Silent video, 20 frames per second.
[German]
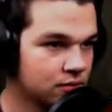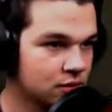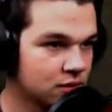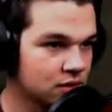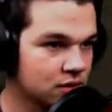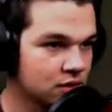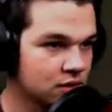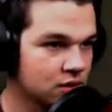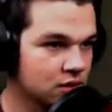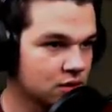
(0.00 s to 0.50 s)

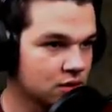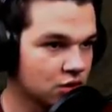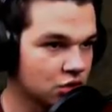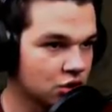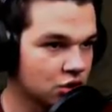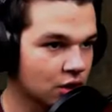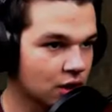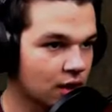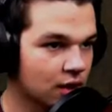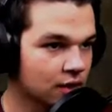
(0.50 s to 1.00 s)
Was ist das? Eine
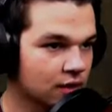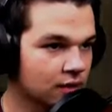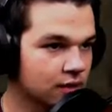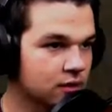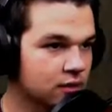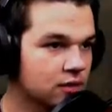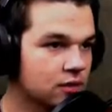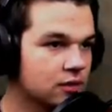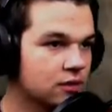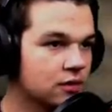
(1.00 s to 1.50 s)
Strahle.
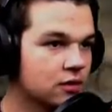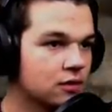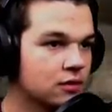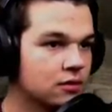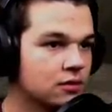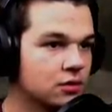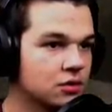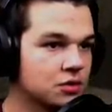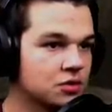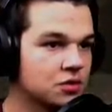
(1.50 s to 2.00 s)

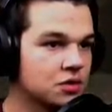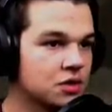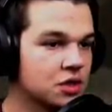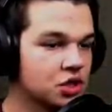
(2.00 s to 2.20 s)
Wozu ist